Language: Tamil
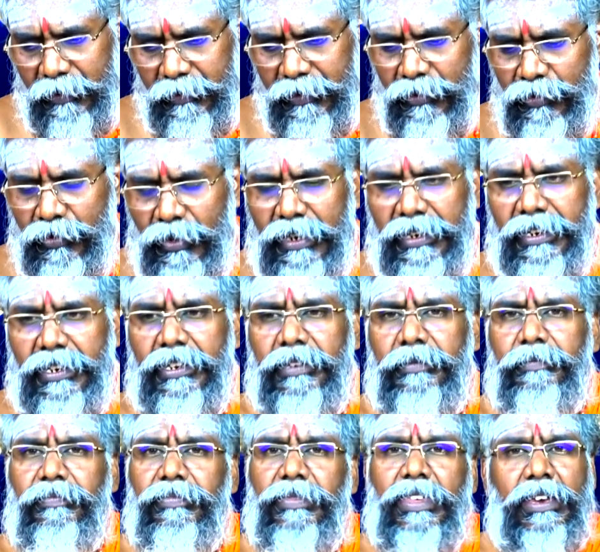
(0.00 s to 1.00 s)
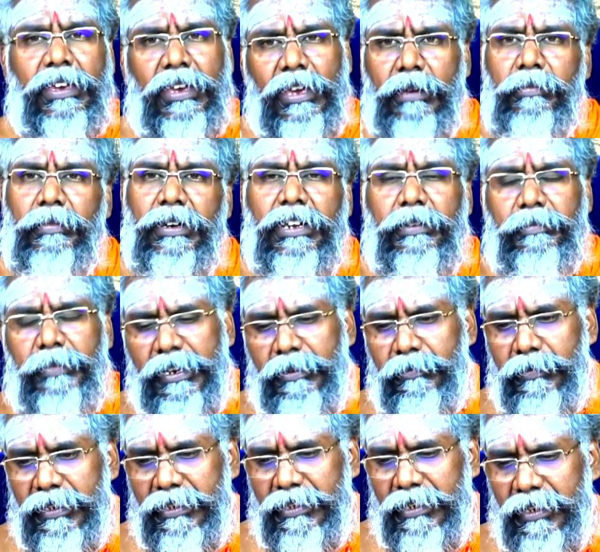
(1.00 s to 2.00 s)
அப்படின்னு சொல்லிவிட்டு ஹெல்மெட்டை
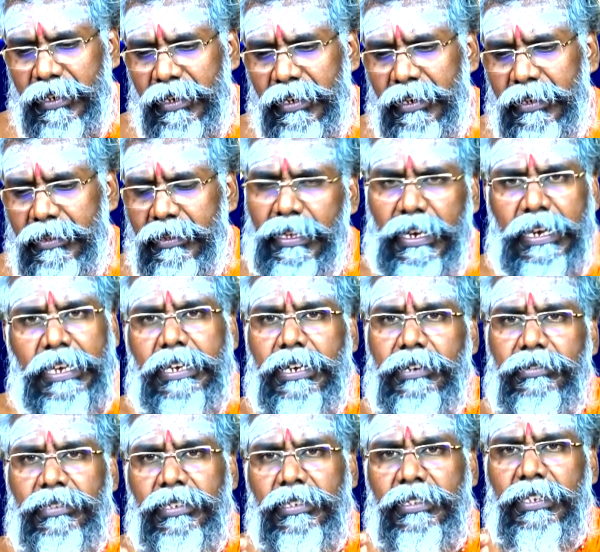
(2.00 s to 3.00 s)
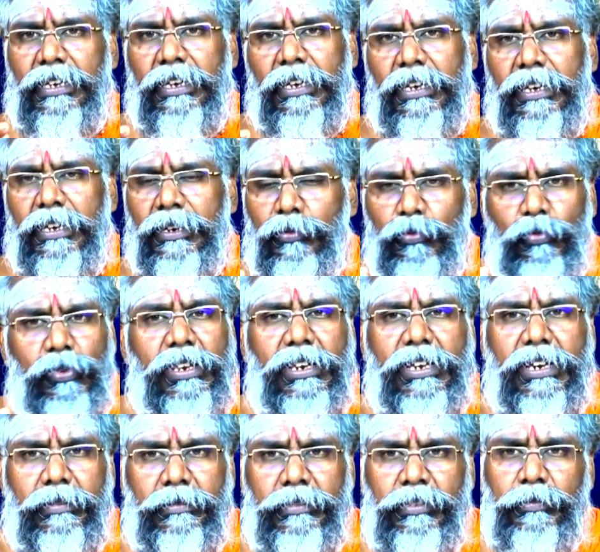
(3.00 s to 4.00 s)
பயன்படுத்துங்க தலைக்கவசத்தை
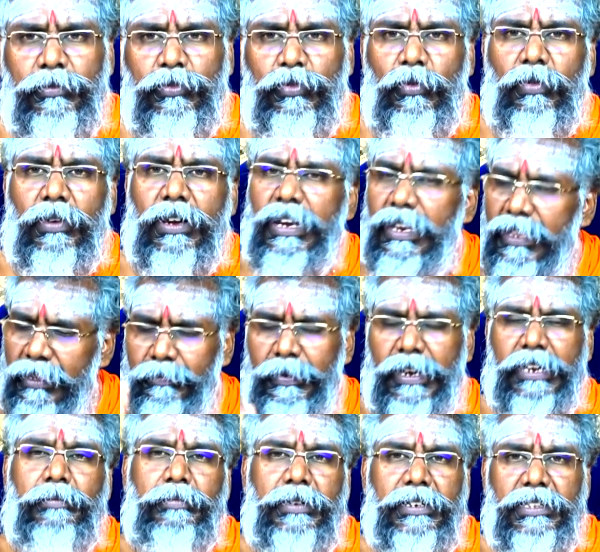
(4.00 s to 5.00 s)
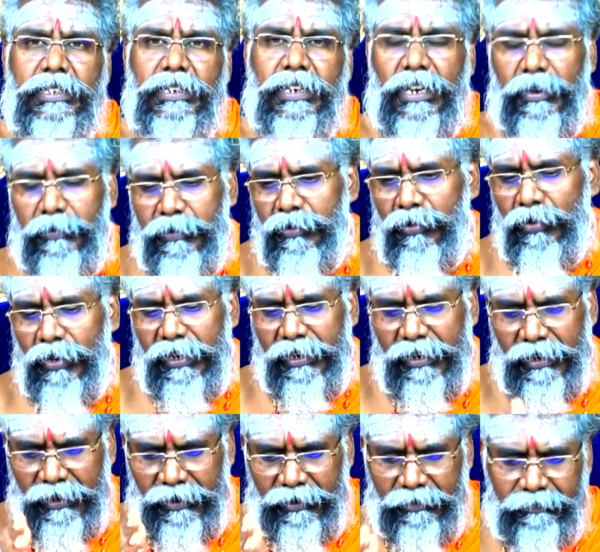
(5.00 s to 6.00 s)
உயிர் கவசம்னு சொல்லுவாங்க அதை பயன்படுத்துங்க அப்படின்னு
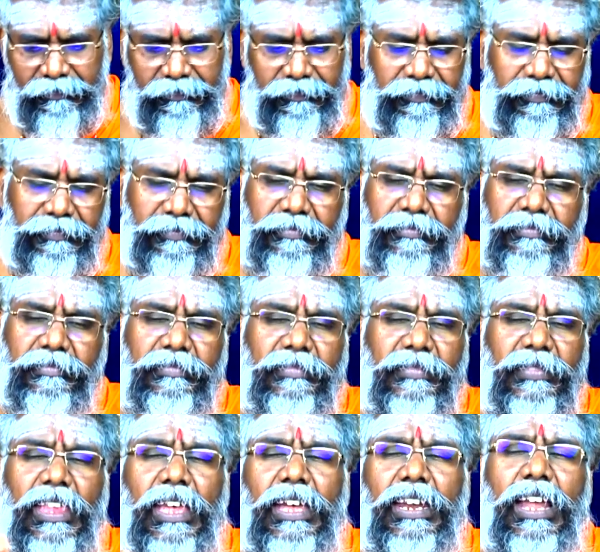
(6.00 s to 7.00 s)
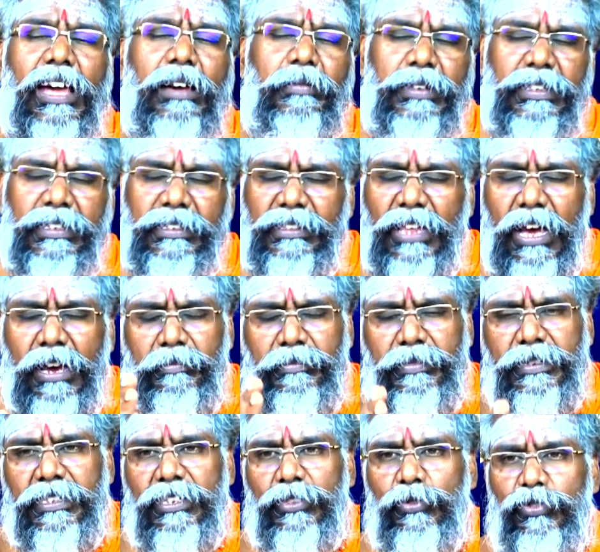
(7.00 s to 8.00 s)
சொல்லிட்டு நாம் அந்த
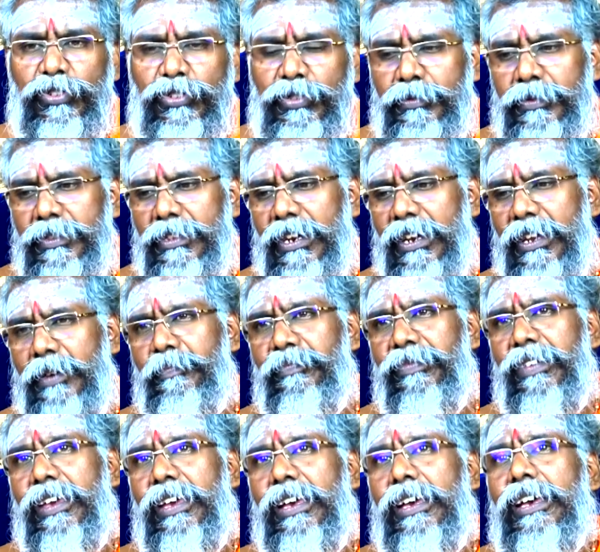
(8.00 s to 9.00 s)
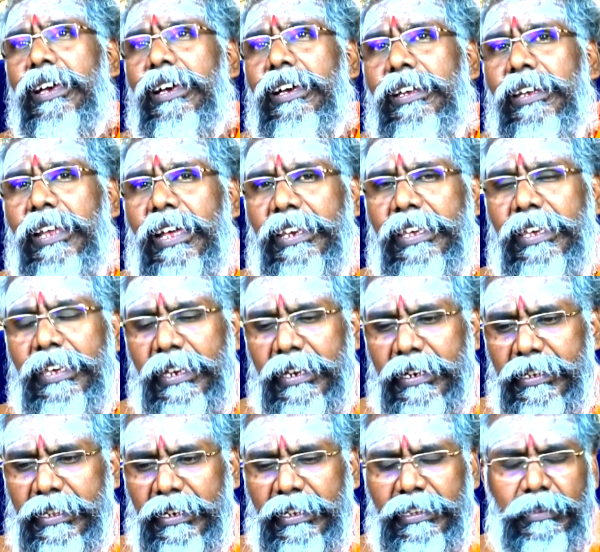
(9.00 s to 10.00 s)
தாம்பத்திய தோஷம் வந்துடலாம் நிறைய
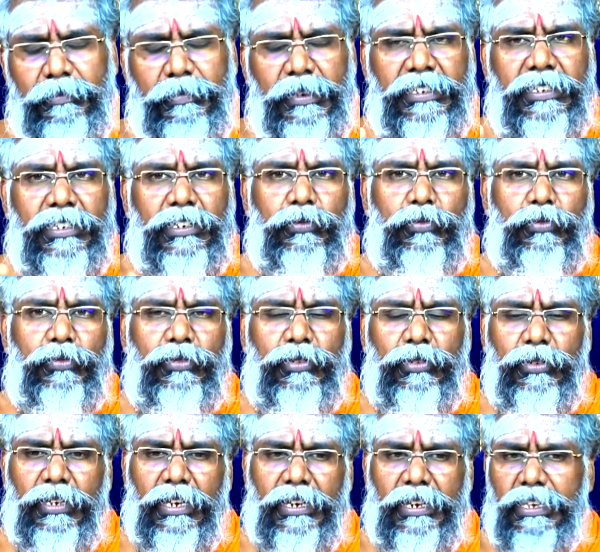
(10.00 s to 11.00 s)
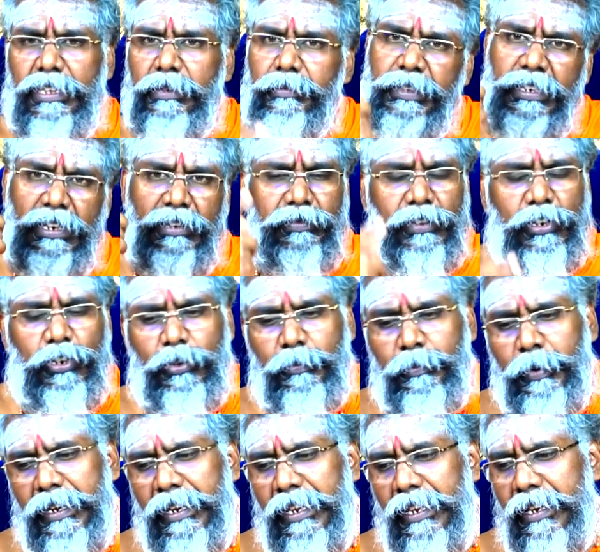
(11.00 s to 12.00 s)
இடத்துல இந்த பிரச்சனை உண்டு ஏன்னா இதை பற்றி நான் வீடியோ
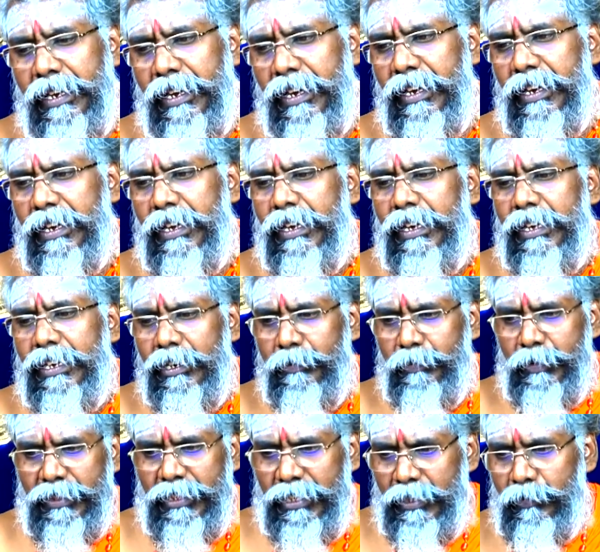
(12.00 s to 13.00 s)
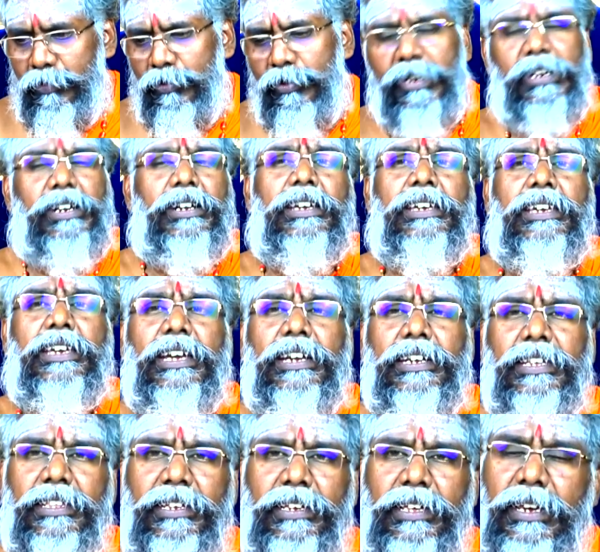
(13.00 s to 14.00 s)
பண்ணியிருக்கேன் இப்போ திரும்பவும் என்கிட்ட
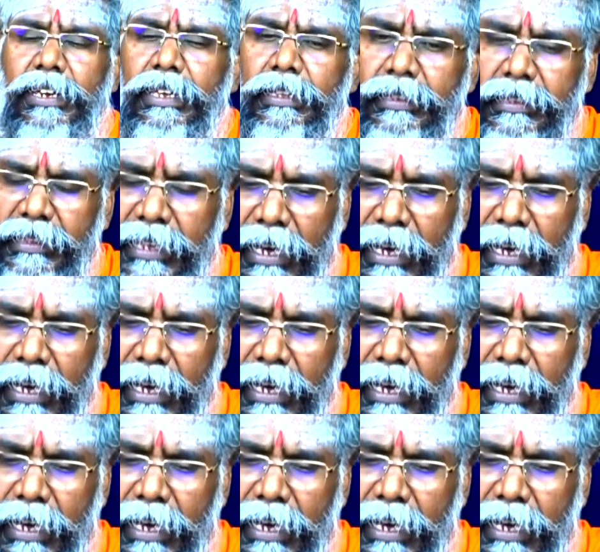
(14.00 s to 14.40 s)
கேட்டதுனால இந்த